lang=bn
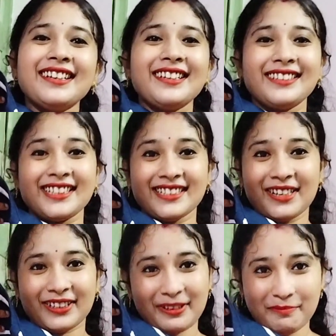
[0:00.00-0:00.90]
এটা একটা
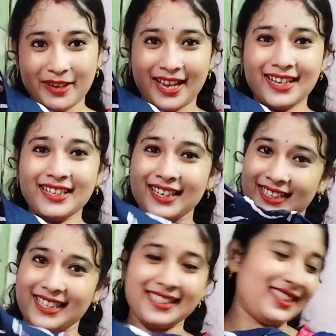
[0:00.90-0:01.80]
প্যান্ট আর
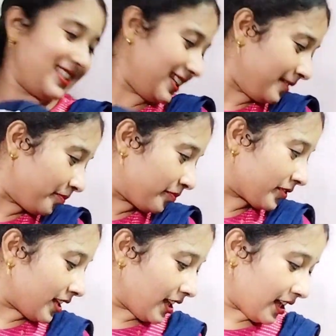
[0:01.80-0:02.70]
গেঞ্জি
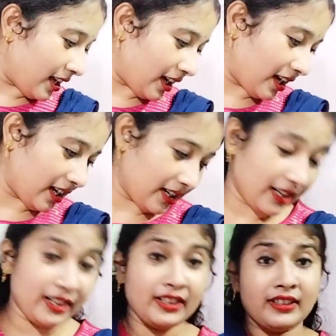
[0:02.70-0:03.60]
আর
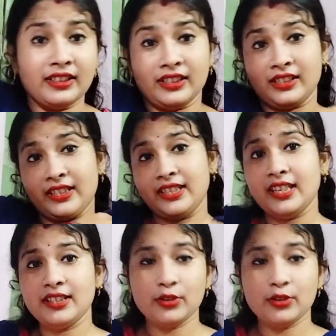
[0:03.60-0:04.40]
ইয়ের জন্য